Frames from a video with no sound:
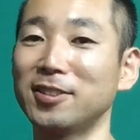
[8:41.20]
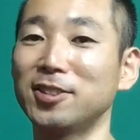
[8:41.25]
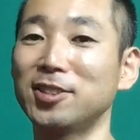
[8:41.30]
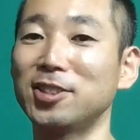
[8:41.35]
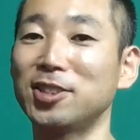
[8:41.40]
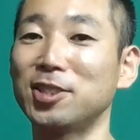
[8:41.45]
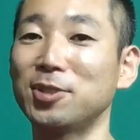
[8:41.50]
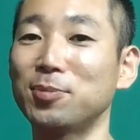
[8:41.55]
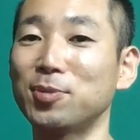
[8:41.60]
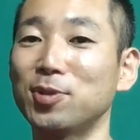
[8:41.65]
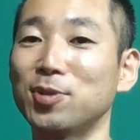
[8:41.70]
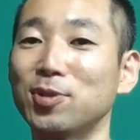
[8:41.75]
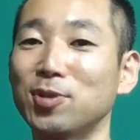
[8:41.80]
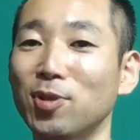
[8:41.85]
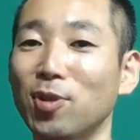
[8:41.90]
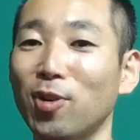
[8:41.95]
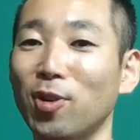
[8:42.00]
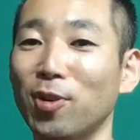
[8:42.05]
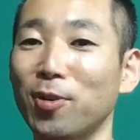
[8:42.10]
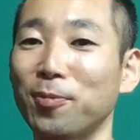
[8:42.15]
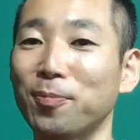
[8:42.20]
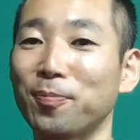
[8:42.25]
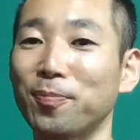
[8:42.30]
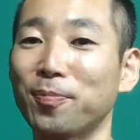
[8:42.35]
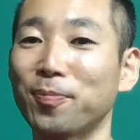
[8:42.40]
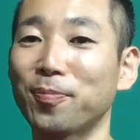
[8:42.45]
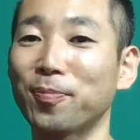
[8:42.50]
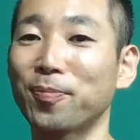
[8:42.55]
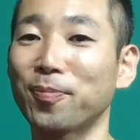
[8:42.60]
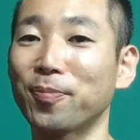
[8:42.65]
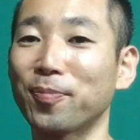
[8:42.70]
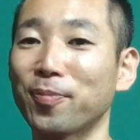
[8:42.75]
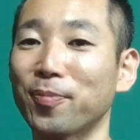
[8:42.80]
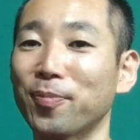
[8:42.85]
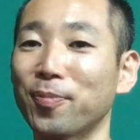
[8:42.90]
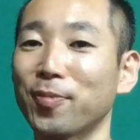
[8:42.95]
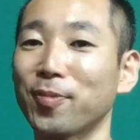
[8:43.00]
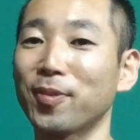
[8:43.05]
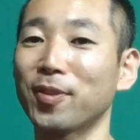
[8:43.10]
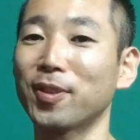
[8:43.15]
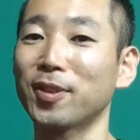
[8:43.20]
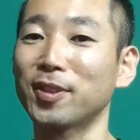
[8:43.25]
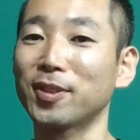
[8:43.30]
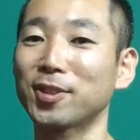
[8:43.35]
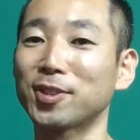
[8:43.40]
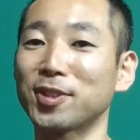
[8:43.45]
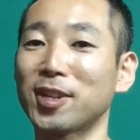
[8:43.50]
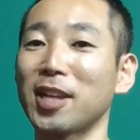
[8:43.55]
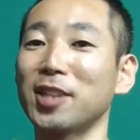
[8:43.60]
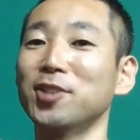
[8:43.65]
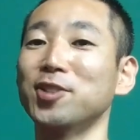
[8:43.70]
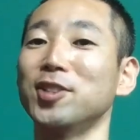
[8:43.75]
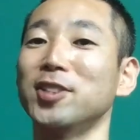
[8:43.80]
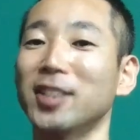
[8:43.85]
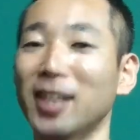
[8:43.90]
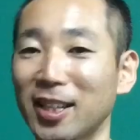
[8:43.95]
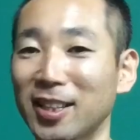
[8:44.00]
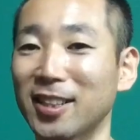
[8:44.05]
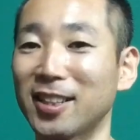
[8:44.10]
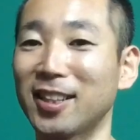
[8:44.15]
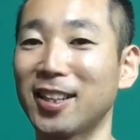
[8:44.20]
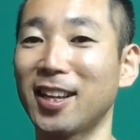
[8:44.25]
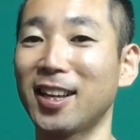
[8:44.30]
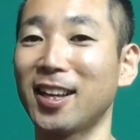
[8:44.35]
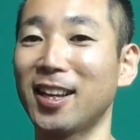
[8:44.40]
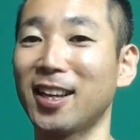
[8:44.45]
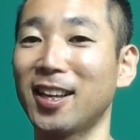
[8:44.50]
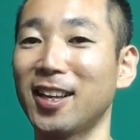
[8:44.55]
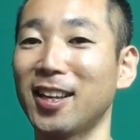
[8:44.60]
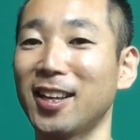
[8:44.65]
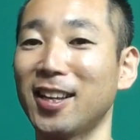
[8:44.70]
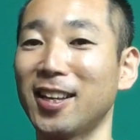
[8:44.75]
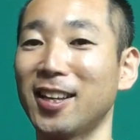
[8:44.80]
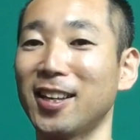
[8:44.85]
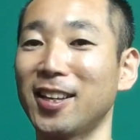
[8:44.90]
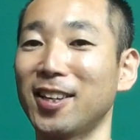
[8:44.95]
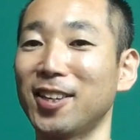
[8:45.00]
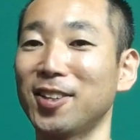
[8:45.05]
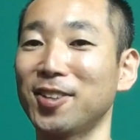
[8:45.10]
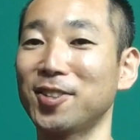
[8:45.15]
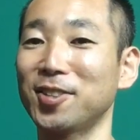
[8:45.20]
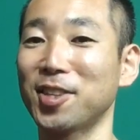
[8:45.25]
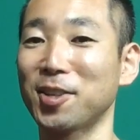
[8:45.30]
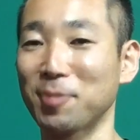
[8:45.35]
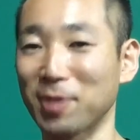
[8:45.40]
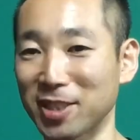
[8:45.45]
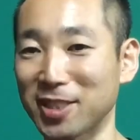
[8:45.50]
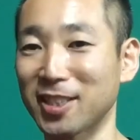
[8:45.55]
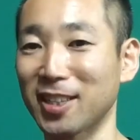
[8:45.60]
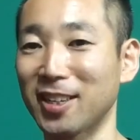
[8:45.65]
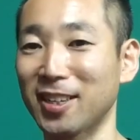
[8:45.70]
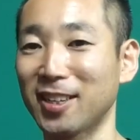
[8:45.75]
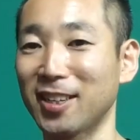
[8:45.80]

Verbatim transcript: 自分を貫いたって言ってました